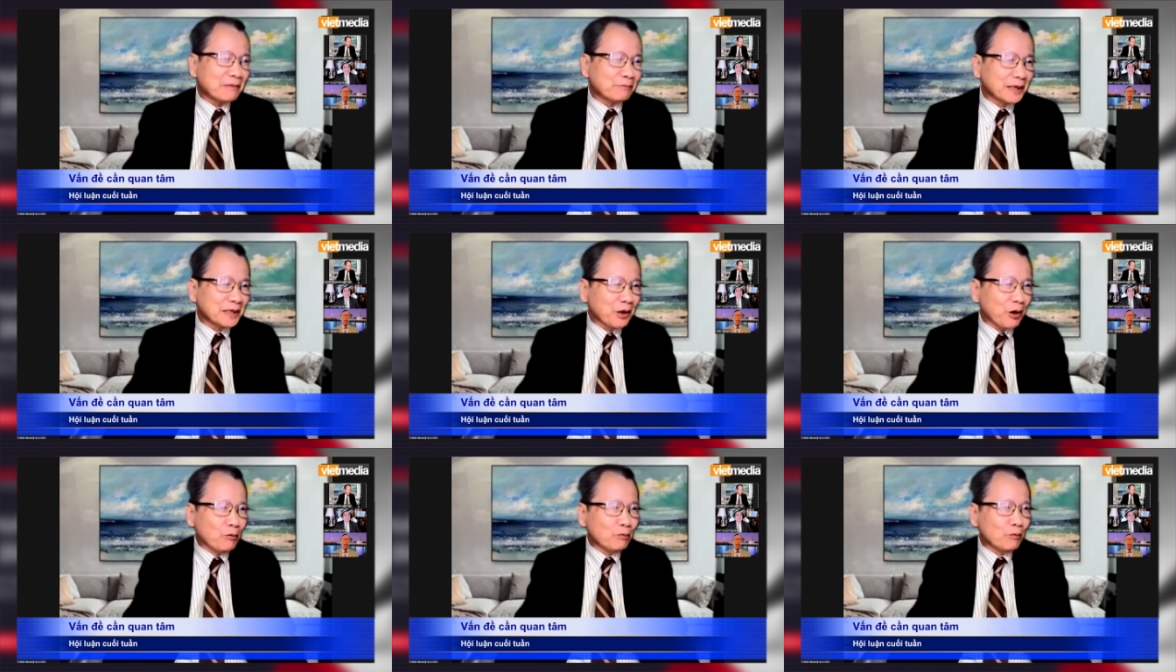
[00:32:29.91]
Nam
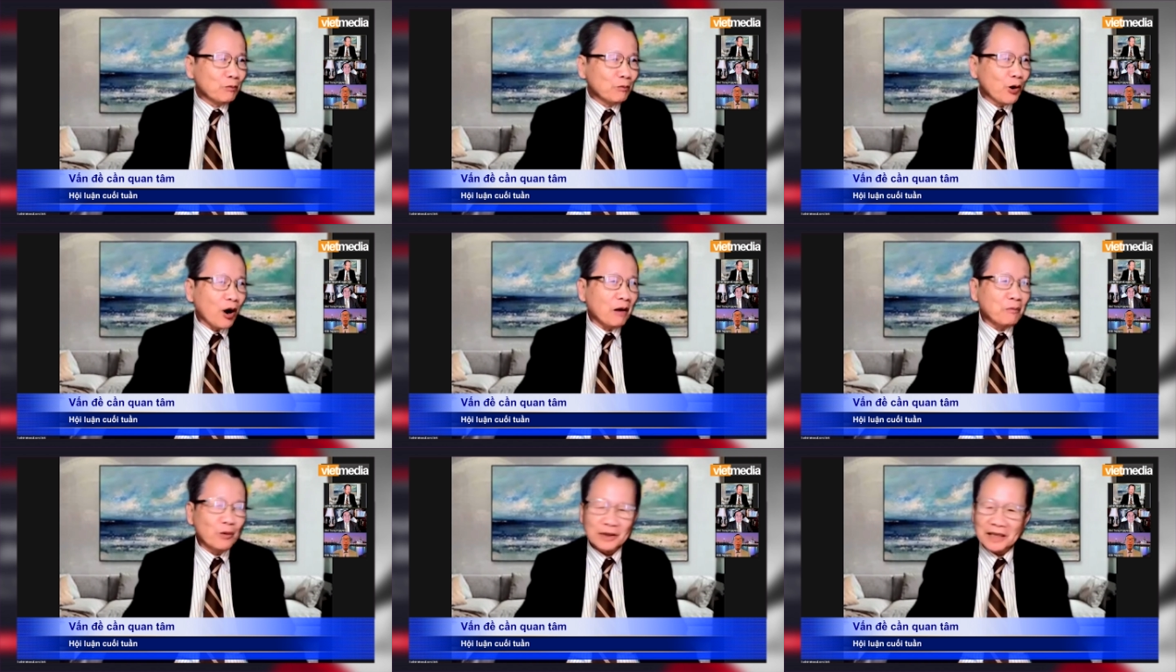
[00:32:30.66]
mình cũng, cũng
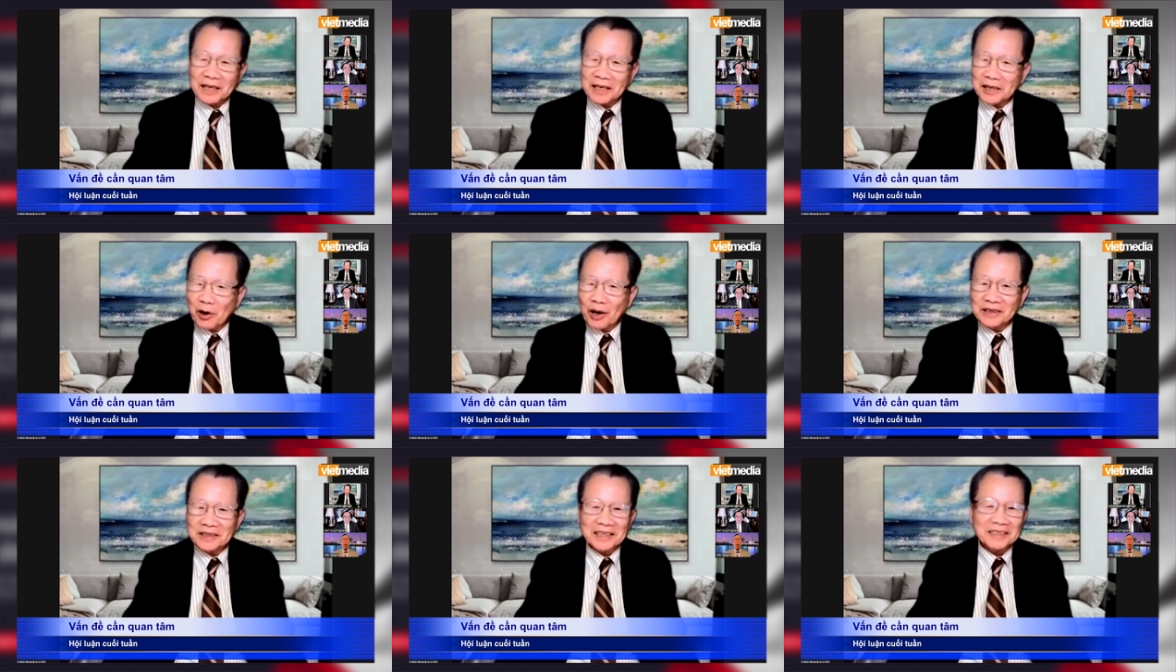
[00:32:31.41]
có một cái
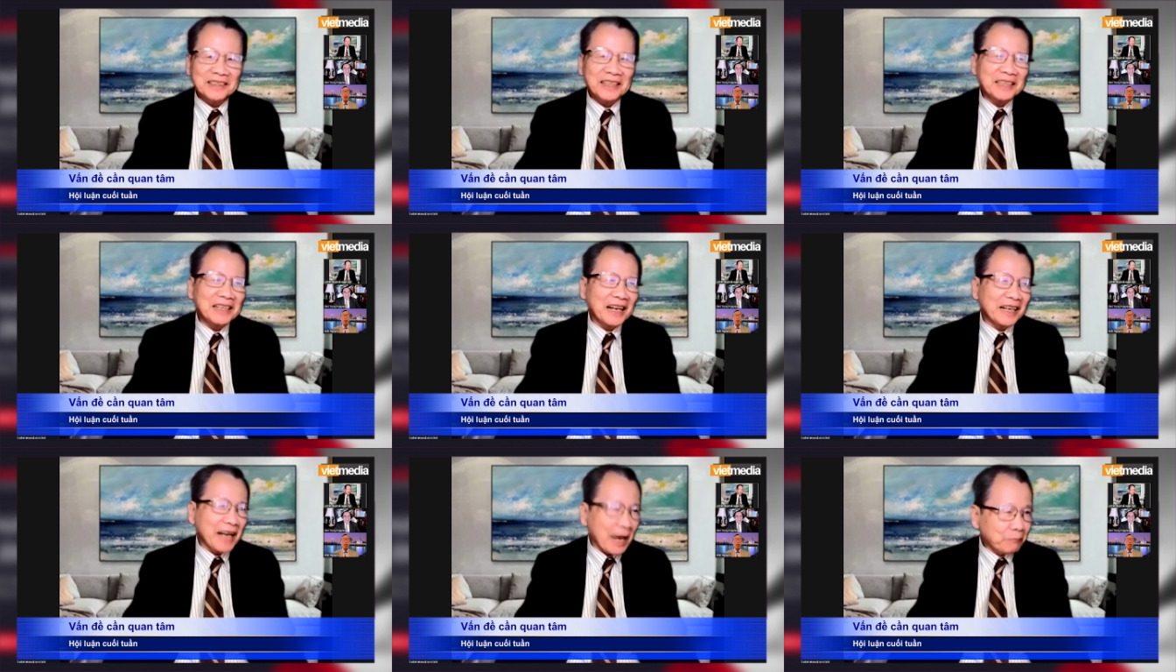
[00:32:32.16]
đòn
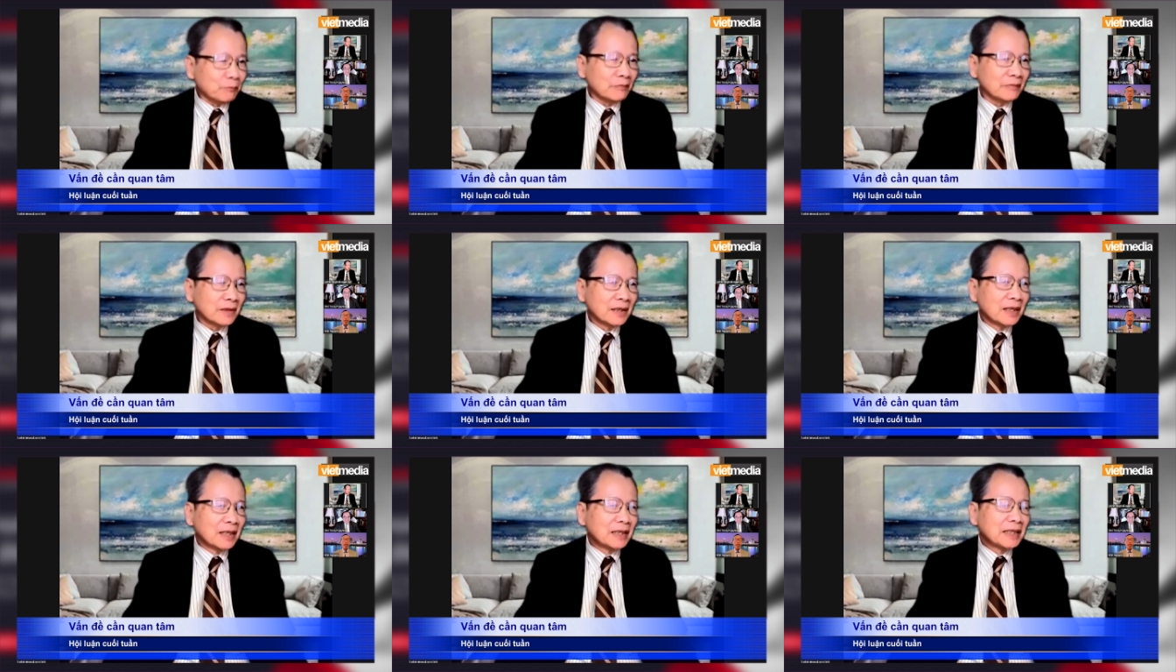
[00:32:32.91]
rất là đẹp
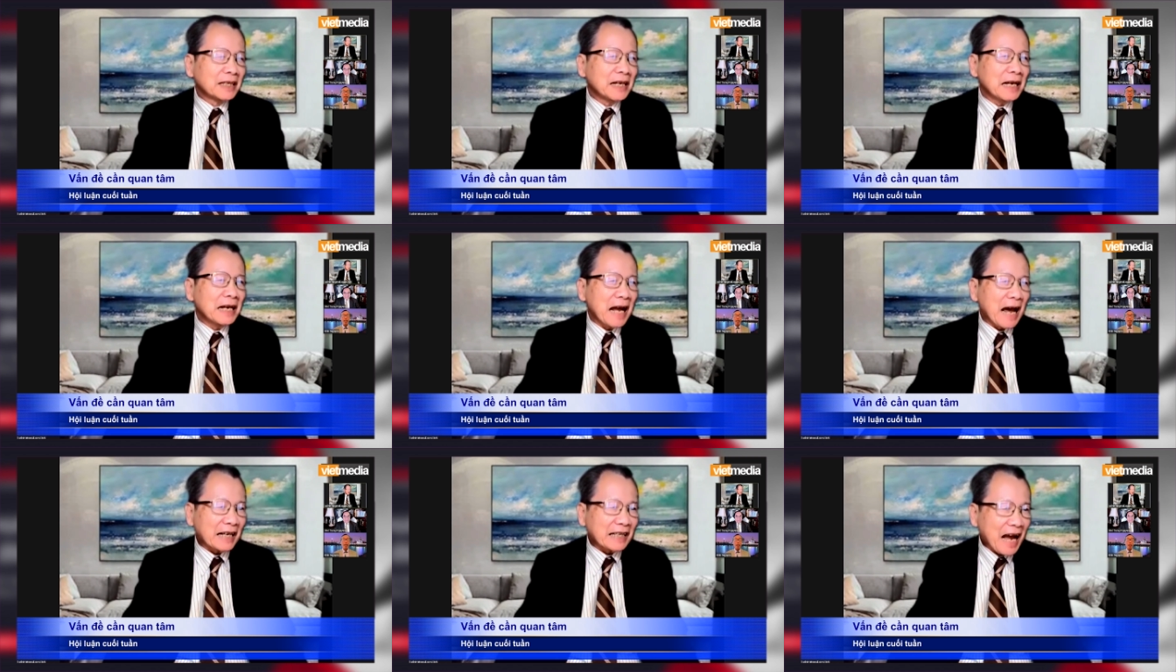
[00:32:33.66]
nghĩa
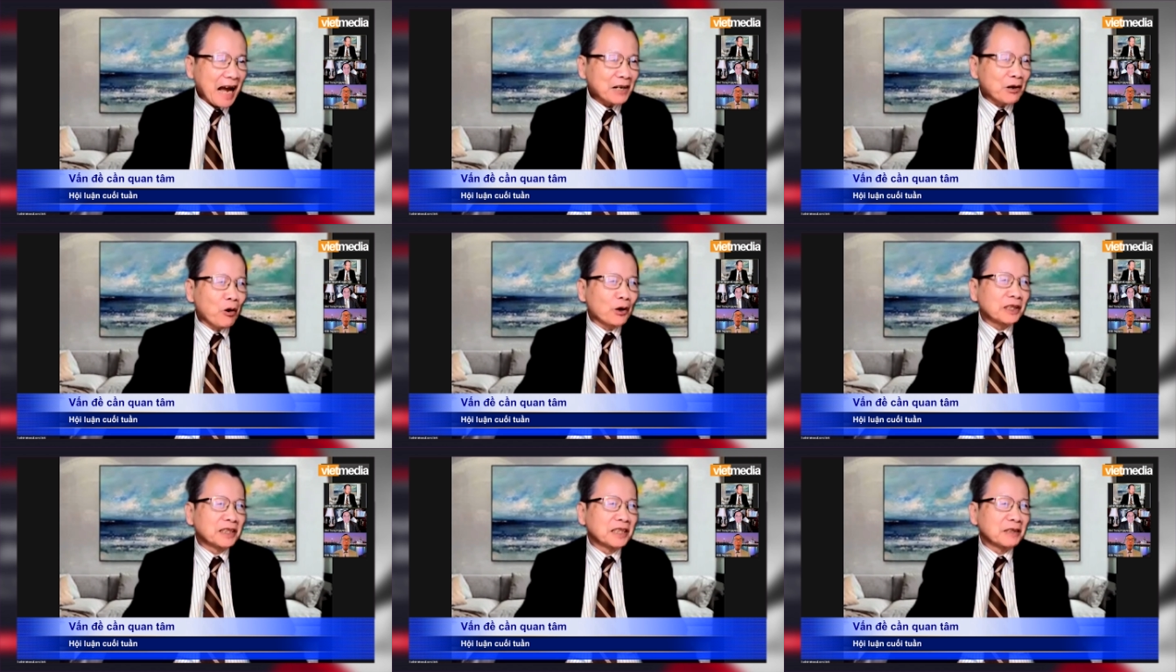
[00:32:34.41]
là đã
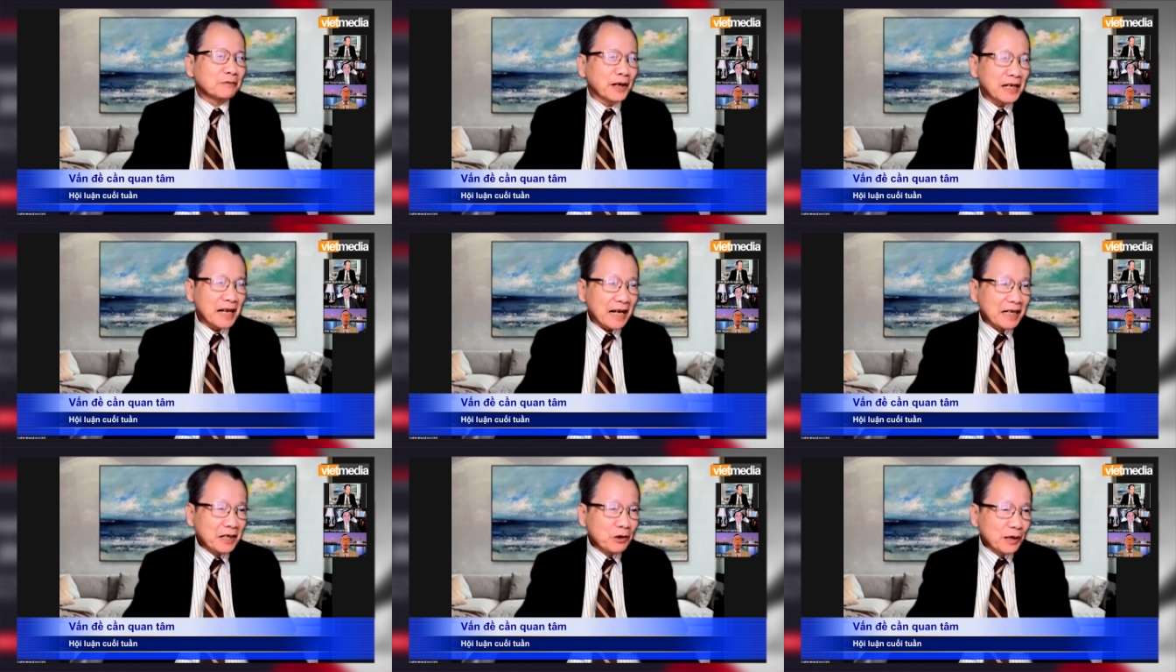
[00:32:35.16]
ngồi được với là
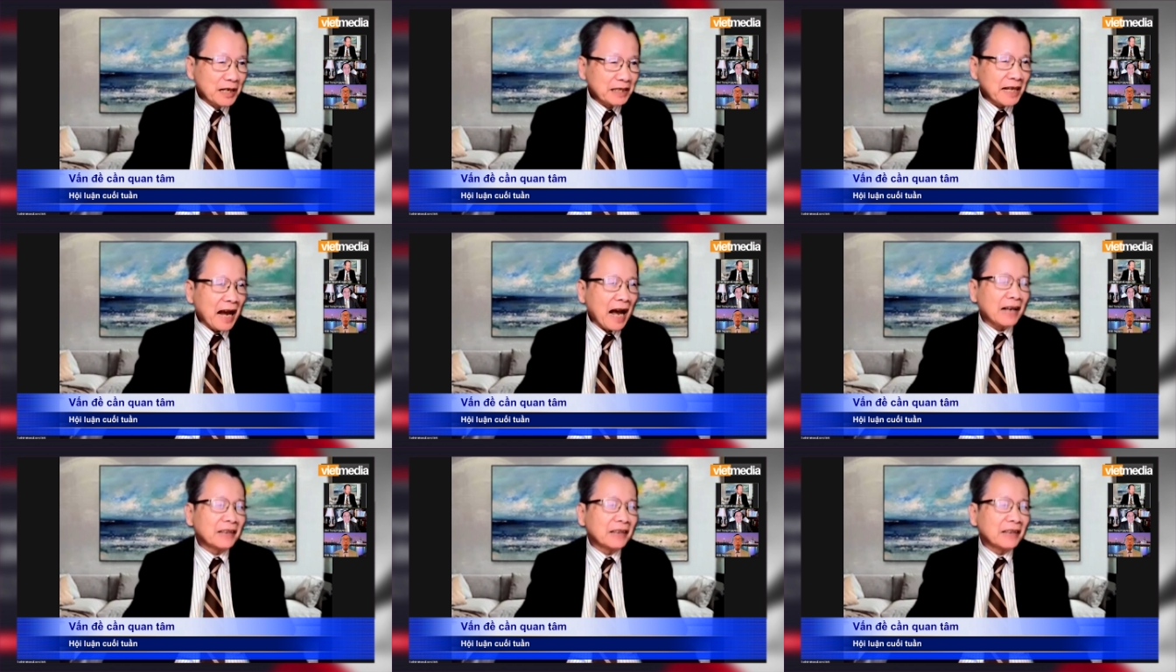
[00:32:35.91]
Indonesia